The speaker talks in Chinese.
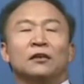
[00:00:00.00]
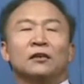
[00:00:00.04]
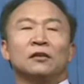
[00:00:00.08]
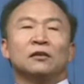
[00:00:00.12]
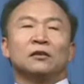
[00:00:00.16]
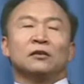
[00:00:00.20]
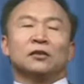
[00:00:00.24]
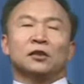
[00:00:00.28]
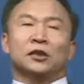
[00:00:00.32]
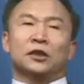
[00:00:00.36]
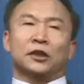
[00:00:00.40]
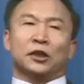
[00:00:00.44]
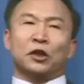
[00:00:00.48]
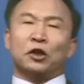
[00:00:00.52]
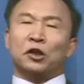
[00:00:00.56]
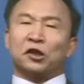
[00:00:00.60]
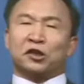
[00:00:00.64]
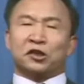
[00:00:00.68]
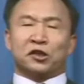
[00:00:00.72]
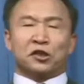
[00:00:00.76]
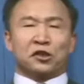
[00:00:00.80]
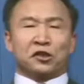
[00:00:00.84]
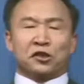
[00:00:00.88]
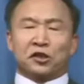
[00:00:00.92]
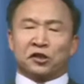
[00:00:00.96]
此与
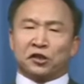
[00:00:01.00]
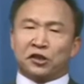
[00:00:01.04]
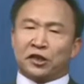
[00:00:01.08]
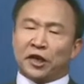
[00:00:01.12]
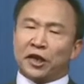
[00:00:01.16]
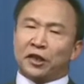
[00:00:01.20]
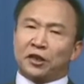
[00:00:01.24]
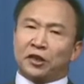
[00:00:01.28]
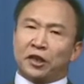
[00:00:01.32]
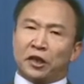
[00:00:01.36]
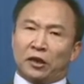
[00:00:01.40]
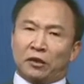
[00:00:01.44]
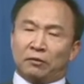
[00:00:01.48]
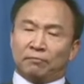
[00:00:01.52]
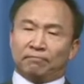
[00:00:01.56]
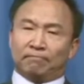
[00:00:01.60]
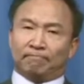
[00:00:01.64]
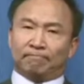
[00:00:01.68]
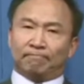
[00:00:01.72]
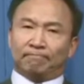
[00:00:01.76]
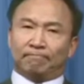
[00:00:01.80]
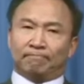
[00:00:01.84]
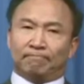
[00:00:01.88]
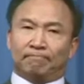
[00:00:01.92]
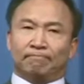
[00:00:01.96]
词之间的
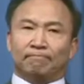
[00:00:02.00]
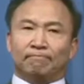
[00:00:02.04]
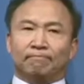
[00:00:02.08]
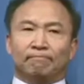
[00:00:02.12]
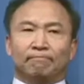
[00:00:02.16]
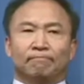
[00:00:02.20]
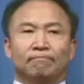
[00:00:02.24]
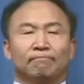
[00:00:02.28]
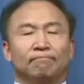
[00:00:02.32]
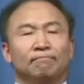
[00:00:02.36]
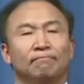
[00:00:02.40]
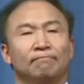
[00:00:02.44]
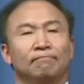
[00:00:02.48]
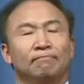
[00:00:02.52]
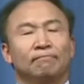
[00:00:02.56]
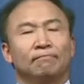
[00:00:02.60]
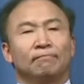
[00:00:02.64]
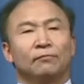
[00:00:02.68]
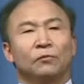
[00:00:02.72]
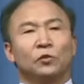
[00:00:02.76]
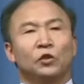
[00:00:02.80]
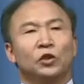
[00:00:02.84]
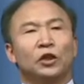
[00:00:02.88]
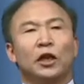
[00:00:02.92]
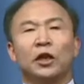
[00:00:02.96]

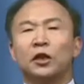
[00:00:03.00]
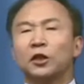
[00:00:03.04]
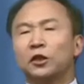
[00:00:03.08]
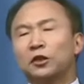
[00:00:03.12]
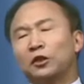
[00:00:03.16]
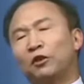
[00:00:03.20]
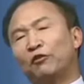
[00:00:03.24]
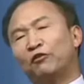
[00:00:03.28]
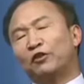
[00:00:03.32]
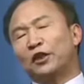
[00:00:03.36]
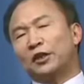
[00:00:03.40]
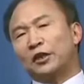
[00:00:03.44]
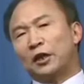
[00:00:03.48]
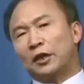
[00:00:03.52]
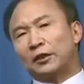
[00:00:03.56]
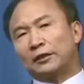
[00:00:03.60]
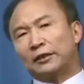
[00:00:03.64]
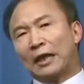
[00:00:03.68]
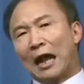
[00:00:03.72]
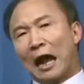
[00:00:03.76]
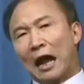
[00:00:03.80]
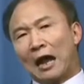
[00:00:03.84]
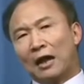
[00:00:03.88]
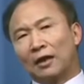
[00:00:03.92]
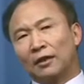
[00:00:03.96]
间隔非常
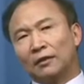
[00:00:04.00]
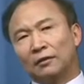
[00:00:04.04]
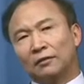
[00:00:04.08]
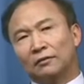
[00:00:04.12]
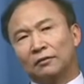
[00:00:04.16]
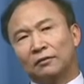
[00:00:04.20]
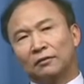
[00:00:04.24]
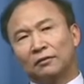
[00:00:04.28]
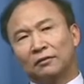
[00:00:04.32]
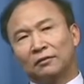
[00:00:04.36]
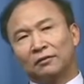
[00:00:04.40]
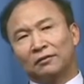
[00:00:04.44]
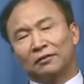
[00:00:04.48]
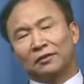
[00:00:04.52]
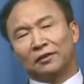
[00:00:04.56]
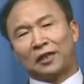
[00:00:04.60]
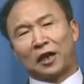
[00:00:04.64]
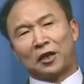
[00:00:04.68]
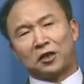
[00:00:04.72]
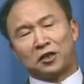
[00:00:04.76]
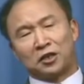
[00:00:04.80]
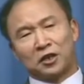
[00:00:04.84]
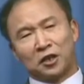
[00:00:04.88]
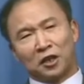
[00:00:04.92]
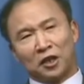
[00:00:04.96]
大，但
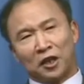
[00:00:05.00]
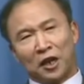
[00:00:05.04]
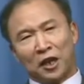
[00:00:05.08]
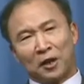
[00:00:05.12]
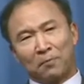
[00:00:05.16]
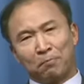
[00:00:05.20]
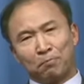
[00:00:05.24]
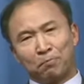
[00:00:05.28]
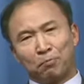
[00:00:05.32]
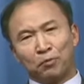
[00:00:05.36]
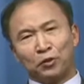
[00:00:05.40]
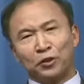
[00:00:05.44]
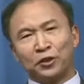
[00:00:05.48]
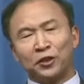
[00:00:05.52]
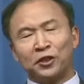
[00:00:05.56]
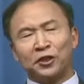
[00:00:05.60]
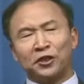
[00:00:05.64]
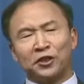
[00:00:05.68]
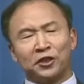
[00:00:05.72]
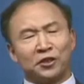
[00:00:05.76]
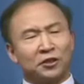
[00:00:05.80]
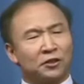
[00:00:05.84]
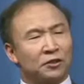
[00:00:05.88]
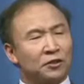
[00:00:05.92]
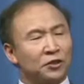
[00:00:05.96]
是很不
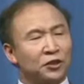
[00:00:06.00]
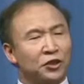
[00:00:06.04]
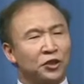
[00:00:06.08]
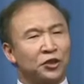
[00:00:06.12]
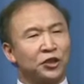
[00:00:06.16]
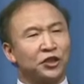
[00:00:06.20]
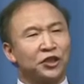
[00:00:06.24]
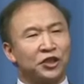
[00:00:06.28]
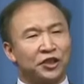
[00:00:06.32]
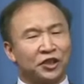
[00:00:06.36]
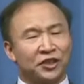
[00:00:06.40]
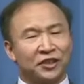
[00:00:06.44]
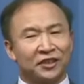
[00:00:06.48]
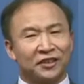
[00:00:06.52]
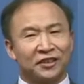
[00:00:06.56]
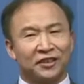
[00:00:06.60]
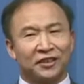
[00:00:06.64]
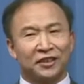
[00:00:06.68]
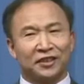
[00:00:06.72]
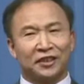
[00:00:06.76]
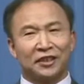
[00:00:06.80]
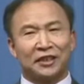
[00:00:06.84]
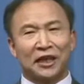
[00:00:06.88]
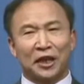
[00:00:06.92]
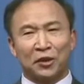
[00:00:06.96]
尽之意，
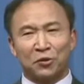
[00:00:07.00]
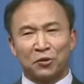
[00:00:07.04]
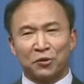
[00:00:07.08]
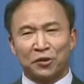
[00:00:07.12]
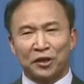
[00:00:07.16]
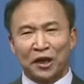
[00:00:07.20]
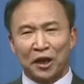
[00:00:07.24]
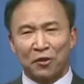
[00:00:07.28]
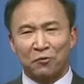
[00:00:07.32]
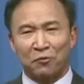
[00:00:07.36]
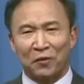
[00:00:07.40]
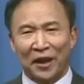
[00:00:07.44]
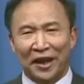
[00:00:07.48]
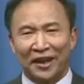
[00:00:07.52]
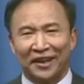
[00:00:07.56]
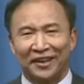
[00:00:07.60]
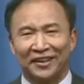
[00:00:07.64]
见于言外。